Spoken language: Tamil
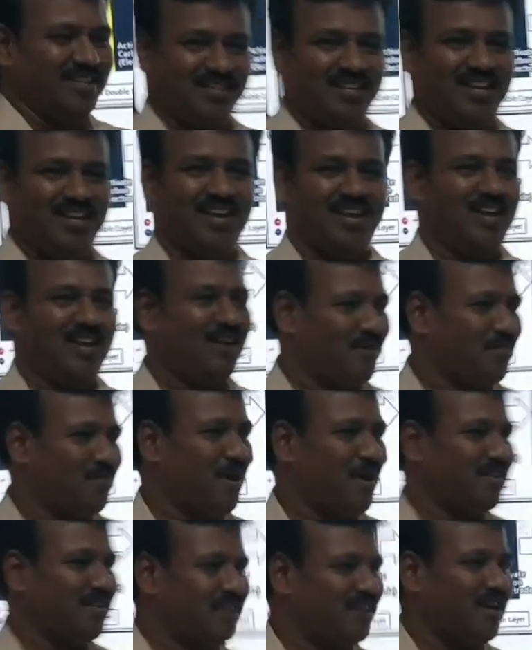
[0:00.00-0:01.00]
வேஸ்ட்டு
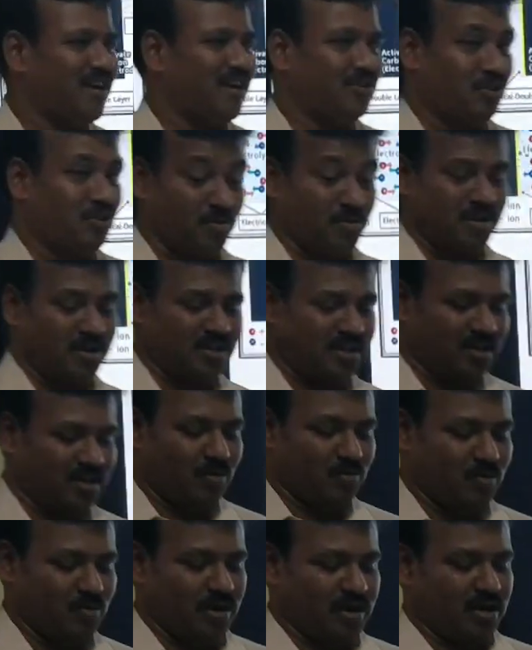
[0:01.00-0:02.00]
மெட்டீரியலேருந்து பண்ணுறோம்
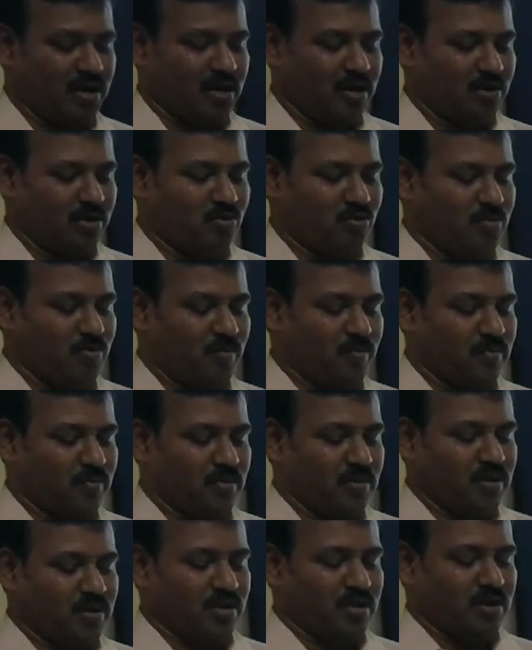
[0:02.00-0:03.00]
எதுக்குன்னா அந்த
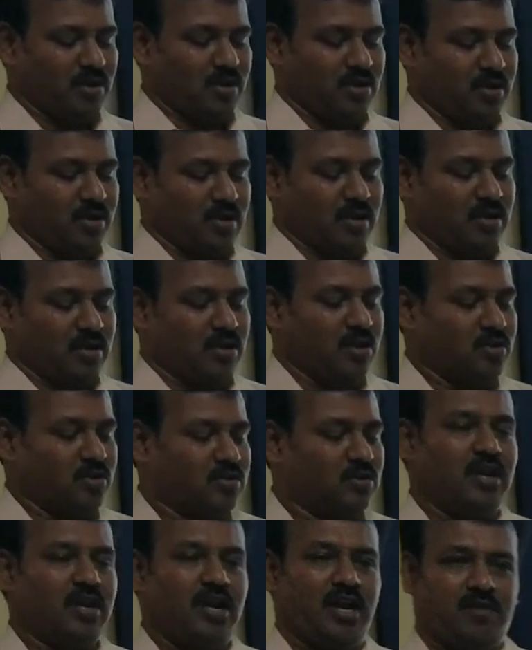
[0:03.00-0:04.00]
மெட்டீரியல் வேஸ்ட்
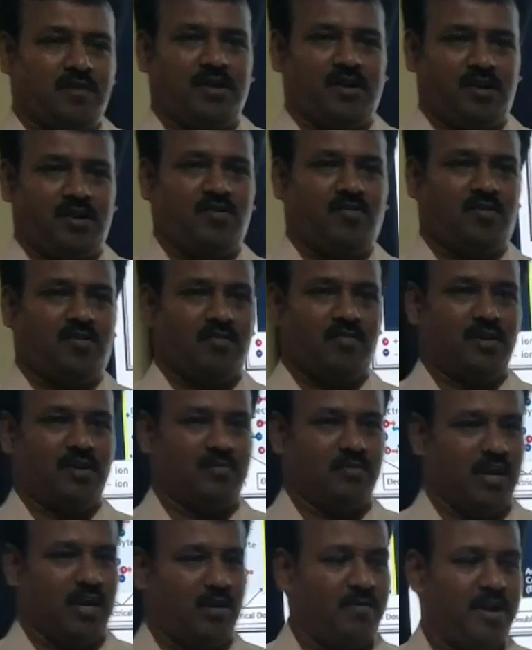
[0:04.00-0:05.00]
மெட்டீரியல் வந்து ரொம்ப
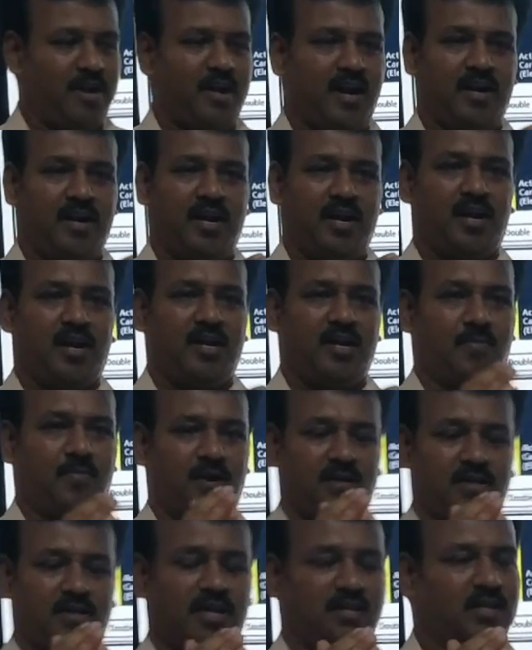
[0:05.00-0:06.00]
சீப்பாகவும் அவைலபிளாகவும்
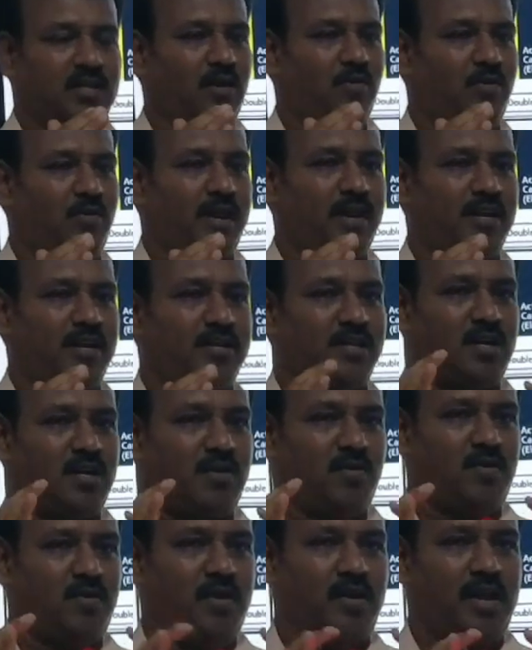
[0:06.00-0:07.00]
இருக்கிறனால
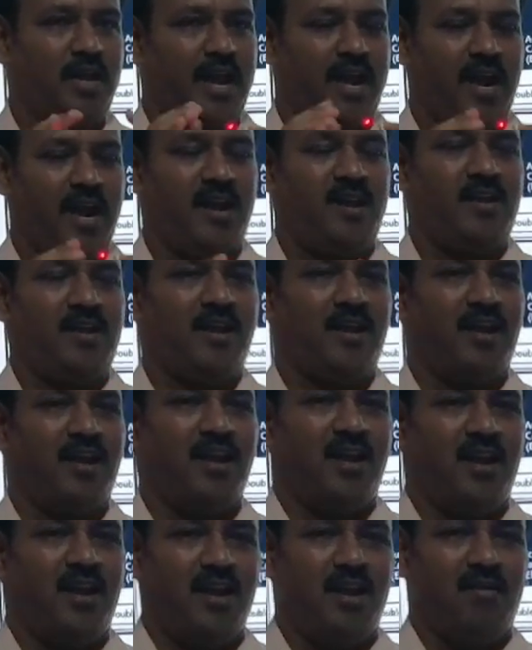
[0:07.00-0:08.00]
இந்தியாவில் காட்டன் வந்து
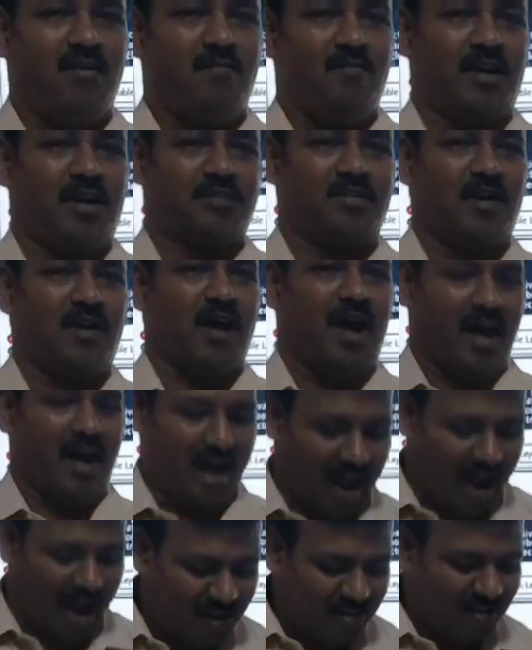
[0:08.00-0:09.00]
அத்
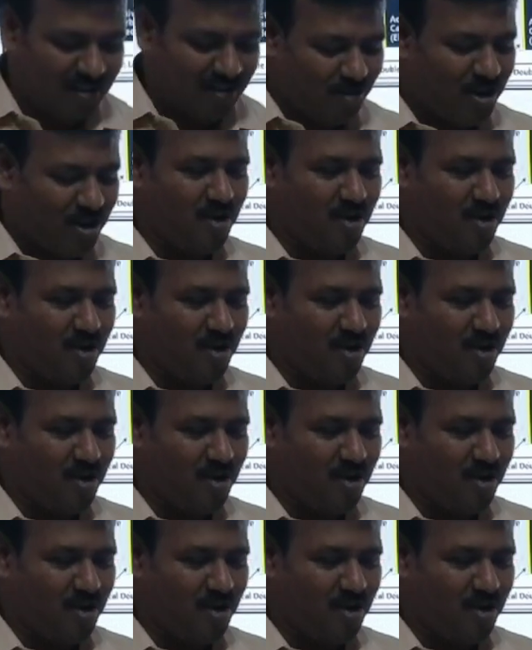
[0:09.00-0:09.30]
செகண்டு